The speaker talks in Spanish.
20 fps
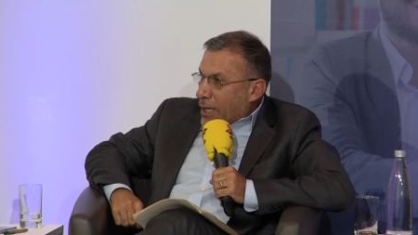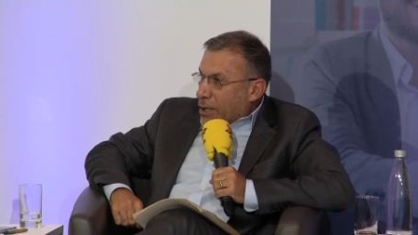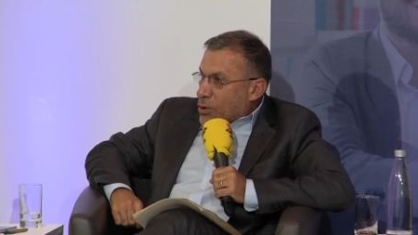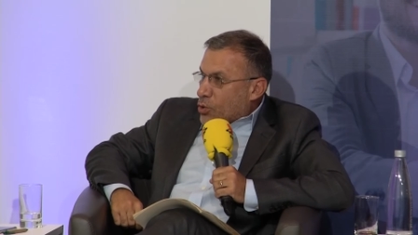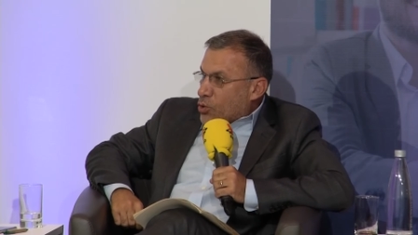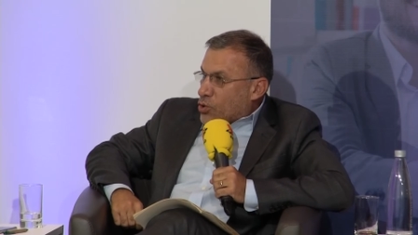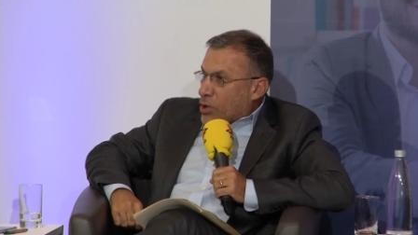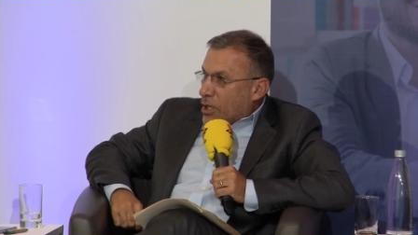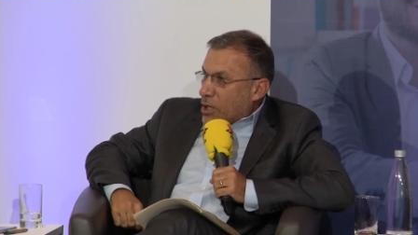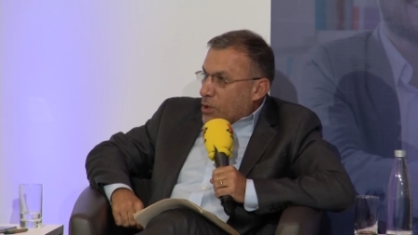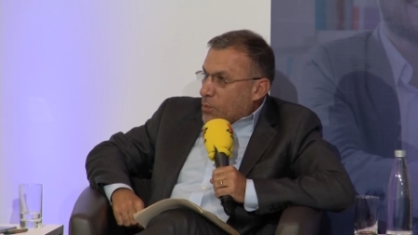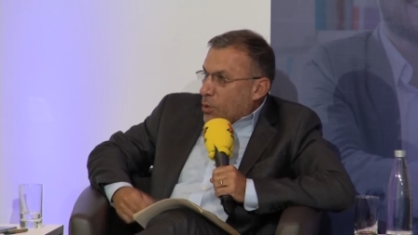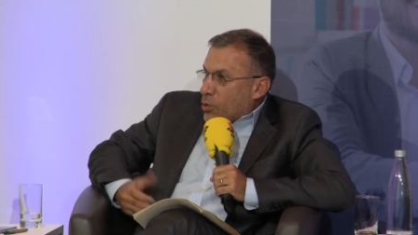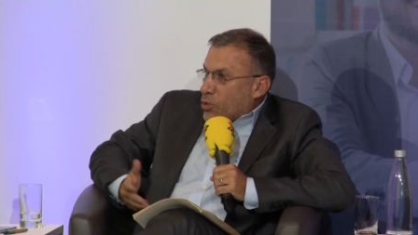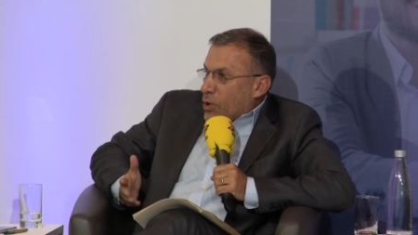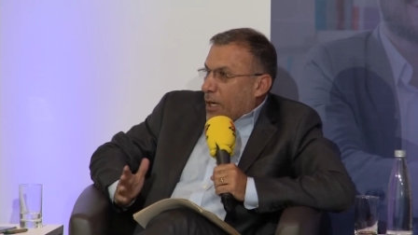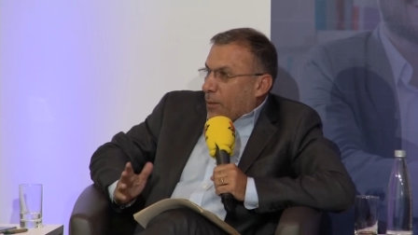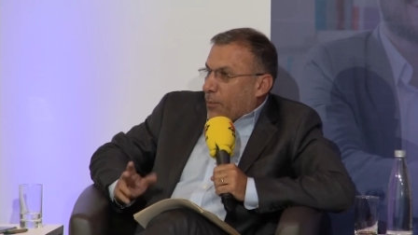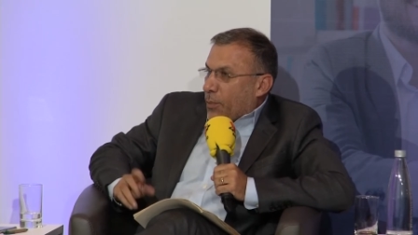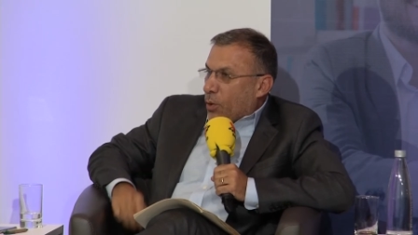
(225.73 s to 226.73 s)
Si usted
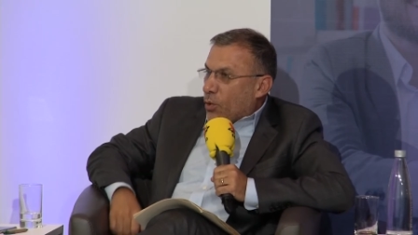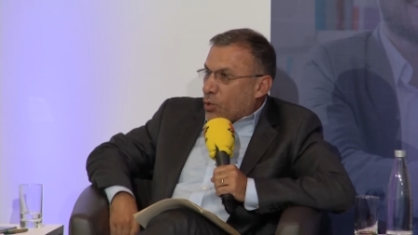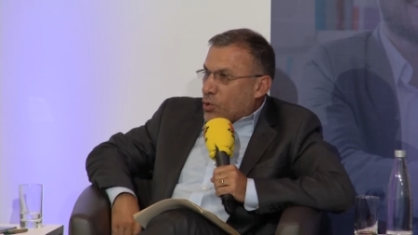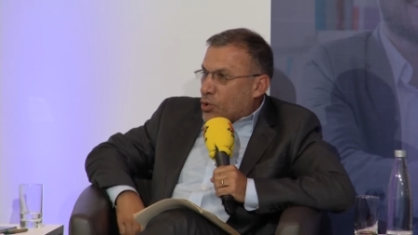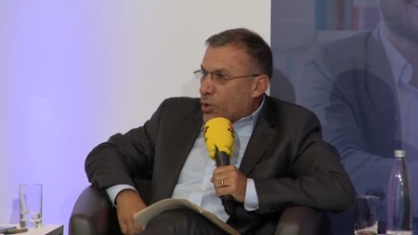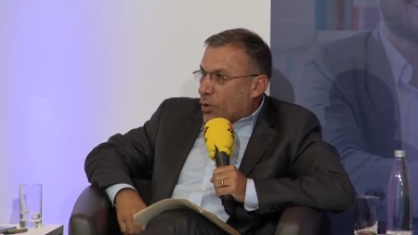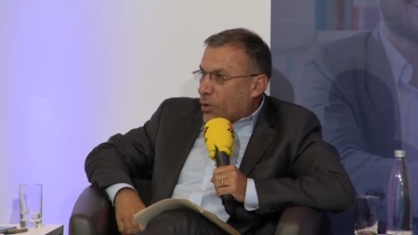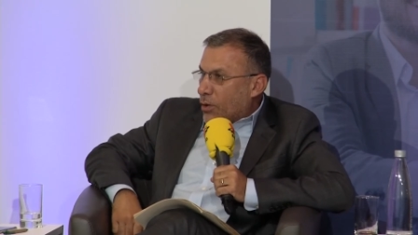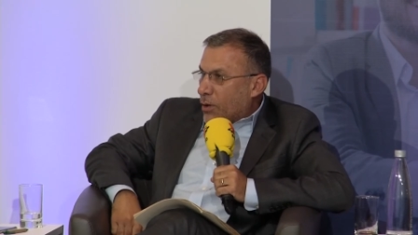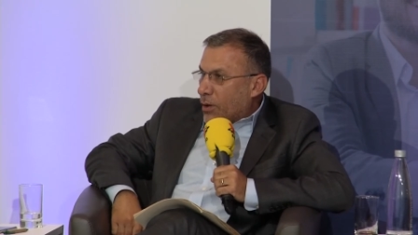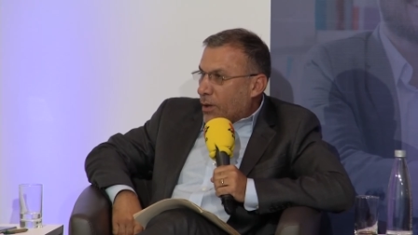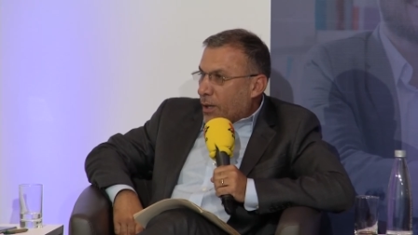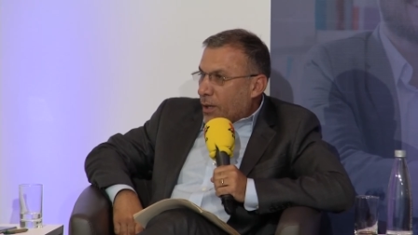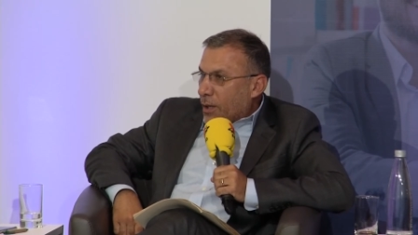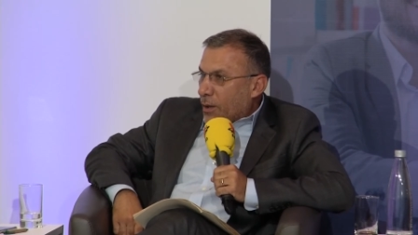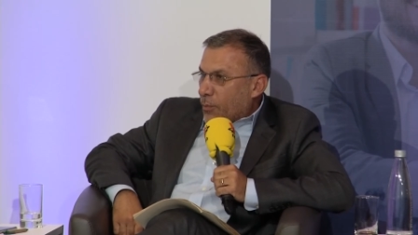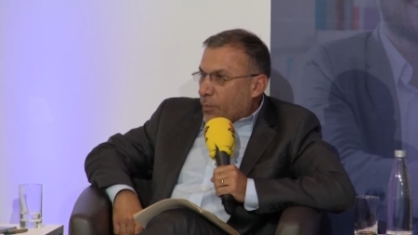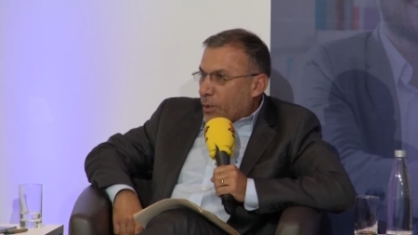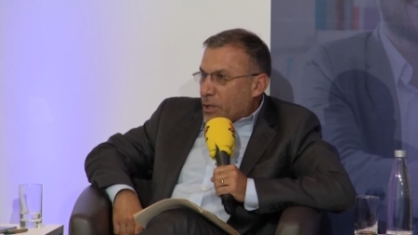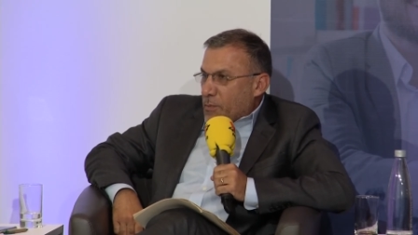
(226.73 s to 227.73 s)
disminuye la producción
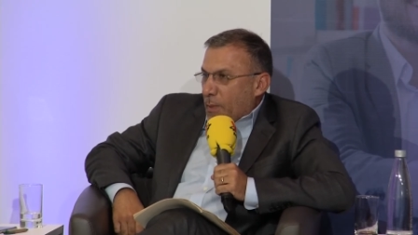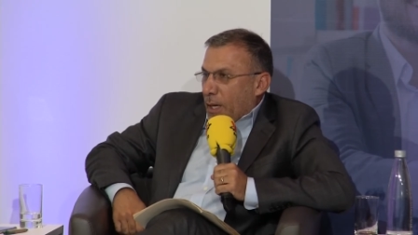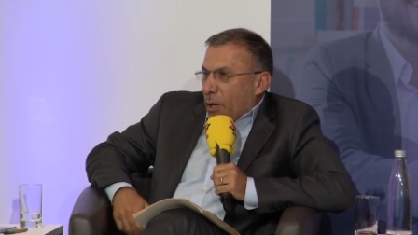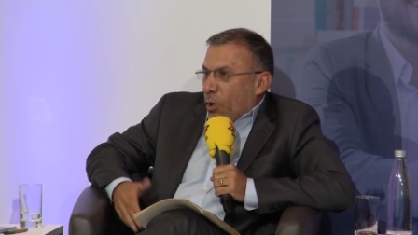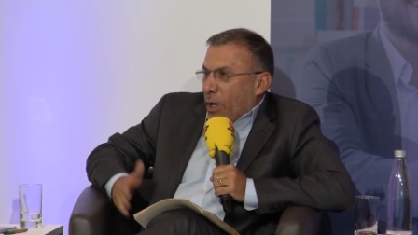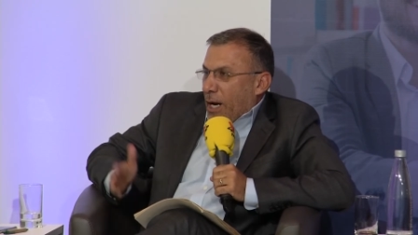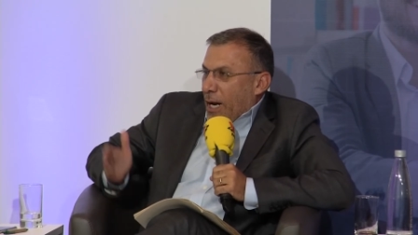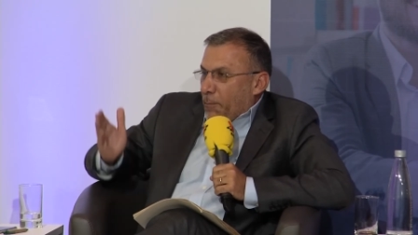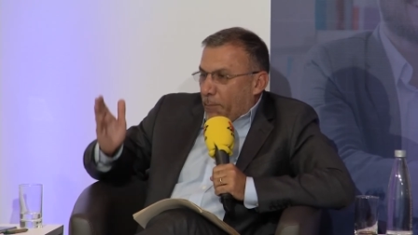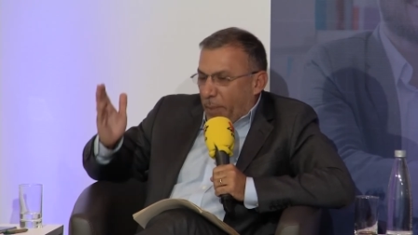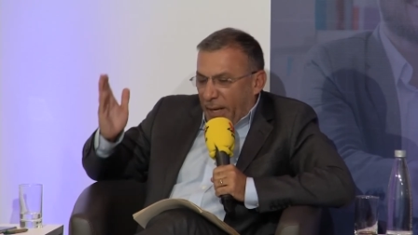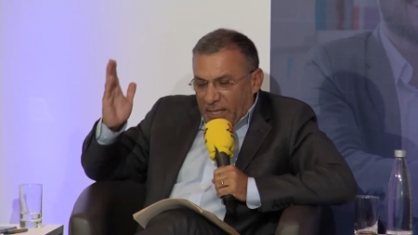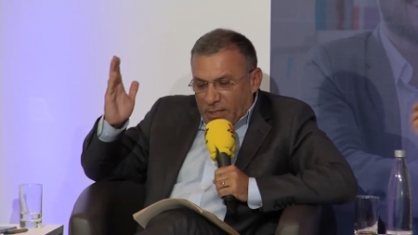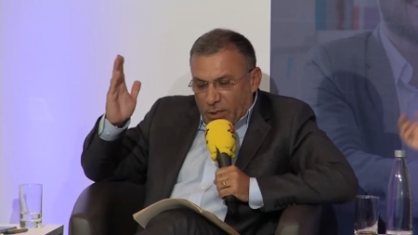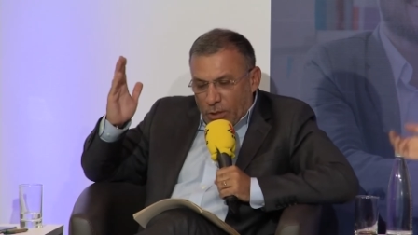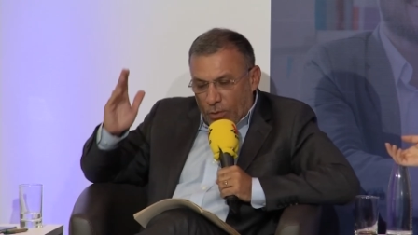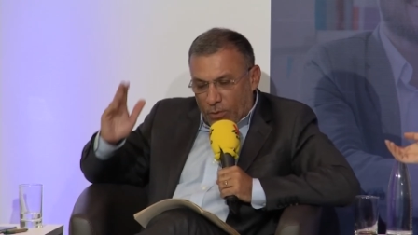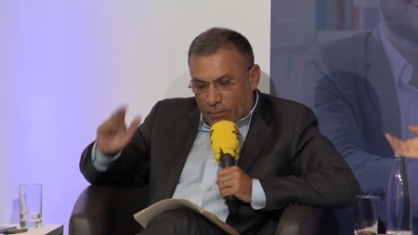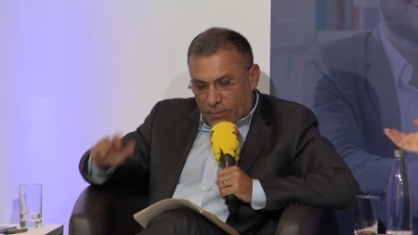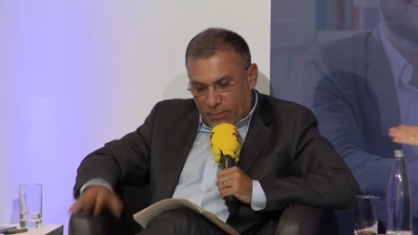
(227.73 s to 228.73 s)
pues mejora el
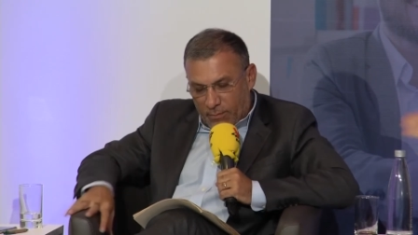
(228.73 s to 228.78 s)
precio.